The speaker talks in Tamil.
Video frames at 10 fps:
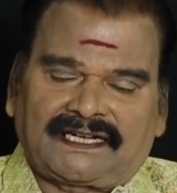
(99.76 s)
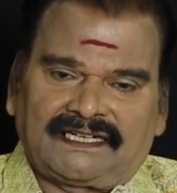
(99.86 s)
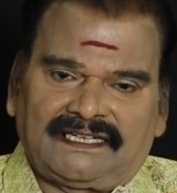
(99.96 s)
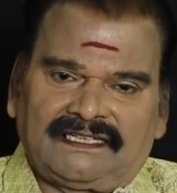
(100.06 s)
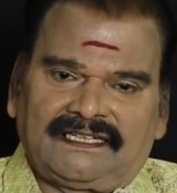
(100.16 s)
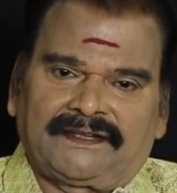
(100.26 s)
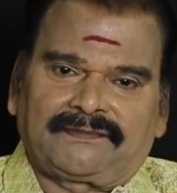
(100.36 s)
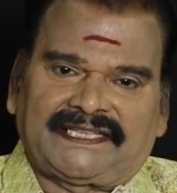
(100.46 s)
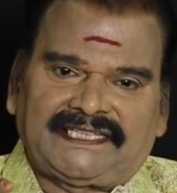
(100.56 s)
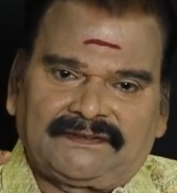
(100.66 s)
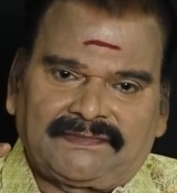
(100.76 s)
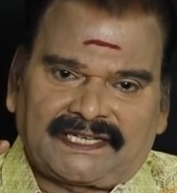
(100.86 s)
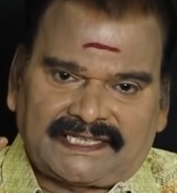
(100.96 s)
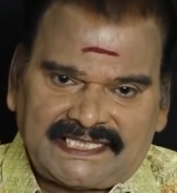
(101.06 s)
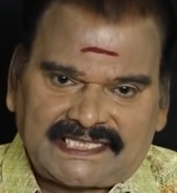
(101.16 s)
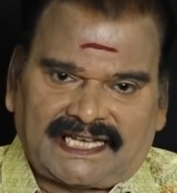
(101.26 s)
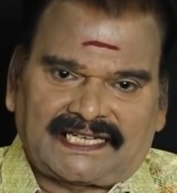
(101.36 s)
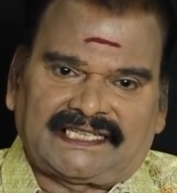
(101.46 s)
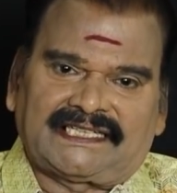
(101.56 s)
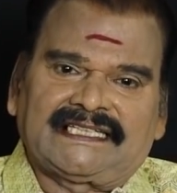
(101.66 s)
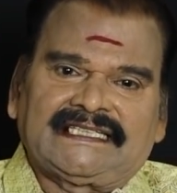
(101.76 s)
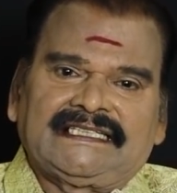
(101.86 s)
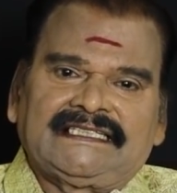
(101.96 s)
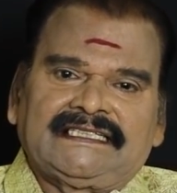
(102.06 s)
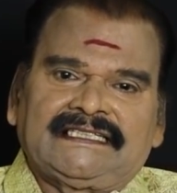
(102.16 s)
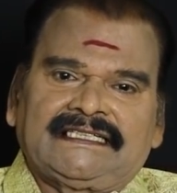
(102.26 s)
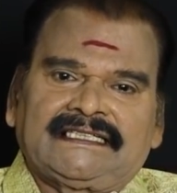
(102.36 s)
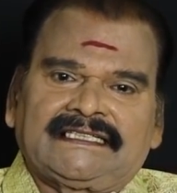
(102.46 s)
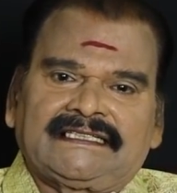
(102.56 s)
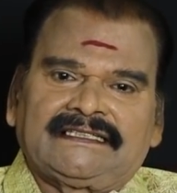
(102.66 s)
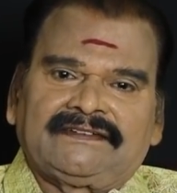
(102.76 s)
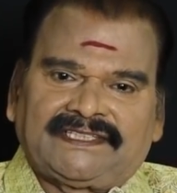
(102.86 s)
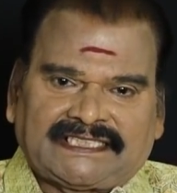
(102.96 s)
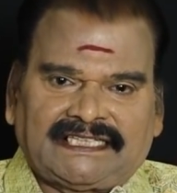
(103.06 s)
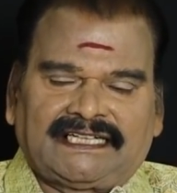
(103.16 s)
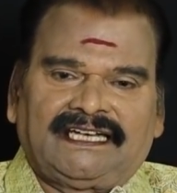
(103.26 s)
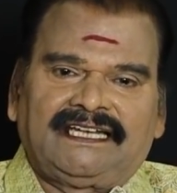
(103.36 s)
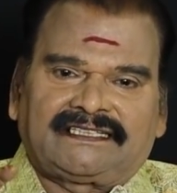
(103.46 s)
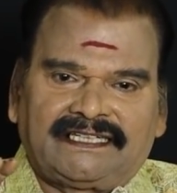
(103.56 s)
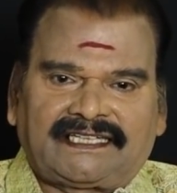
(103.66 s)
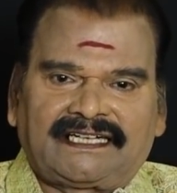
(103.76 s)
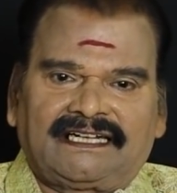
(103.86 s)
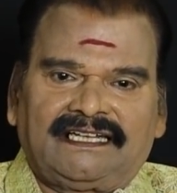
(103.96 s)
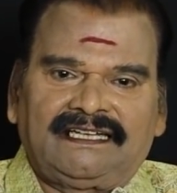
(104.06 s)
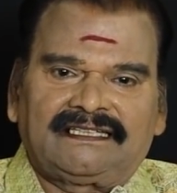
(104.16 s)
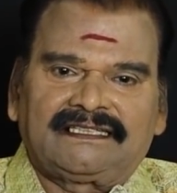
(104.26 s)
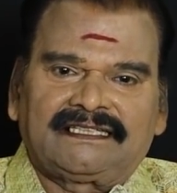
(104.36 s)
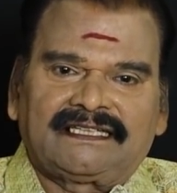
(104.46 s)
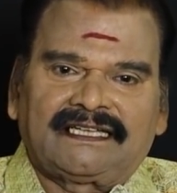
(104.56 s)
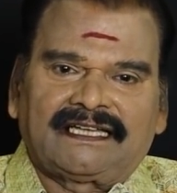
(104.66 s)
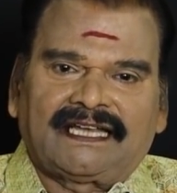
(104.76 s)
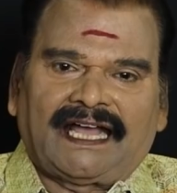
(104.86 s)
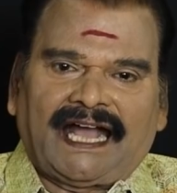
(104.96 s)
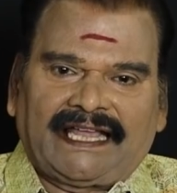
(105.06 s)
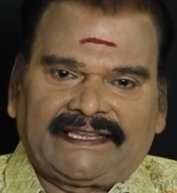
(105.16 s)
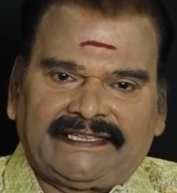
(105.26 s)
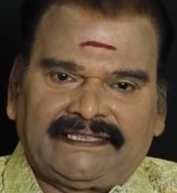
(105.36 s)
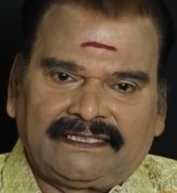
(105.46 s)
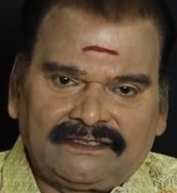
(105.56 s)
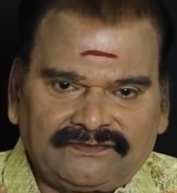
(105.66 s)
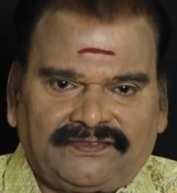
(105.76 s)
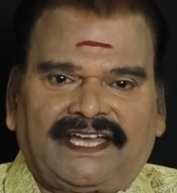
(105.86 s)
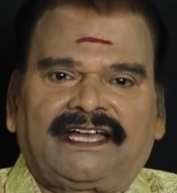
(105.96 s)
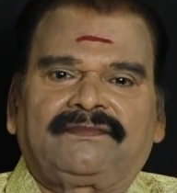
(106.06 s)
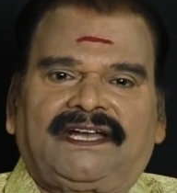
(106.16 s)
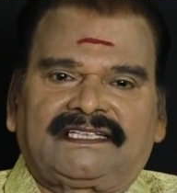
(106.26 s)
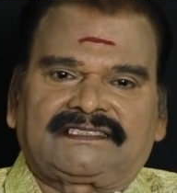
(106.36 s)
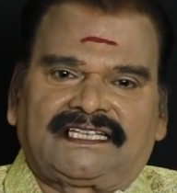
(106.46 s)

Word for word: மக்களிடம் அதிகமாக ரீச் ஆன விஷயங்களில் திட்டங்களில் அதை இன்னும் வேகமாக